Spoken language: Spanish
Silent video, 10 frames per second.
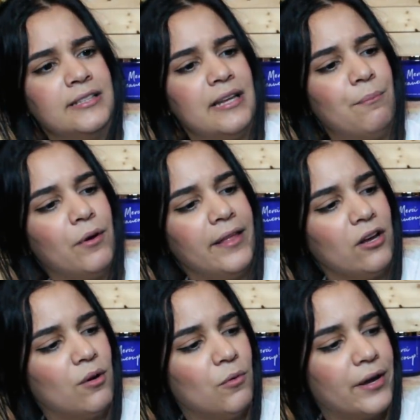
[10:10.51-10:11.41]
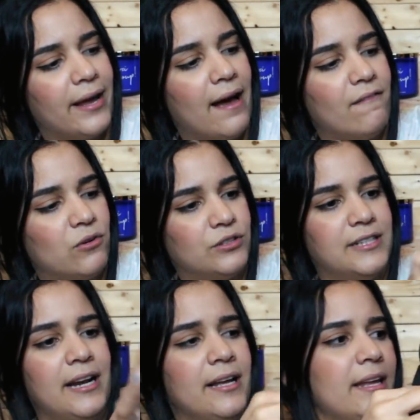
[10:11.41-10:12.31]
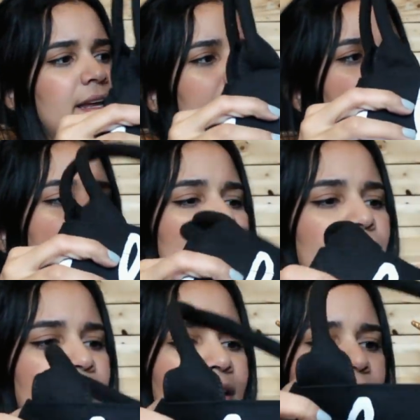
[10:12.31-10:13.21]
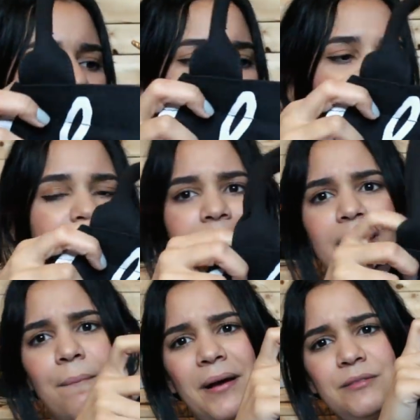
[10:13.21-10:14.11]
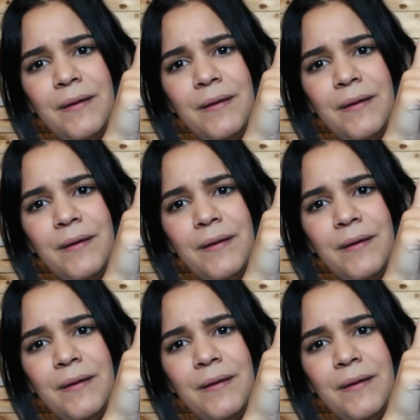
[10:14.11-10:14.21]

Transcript: se pueden como que abrochar aquí y se convierten en una cartera más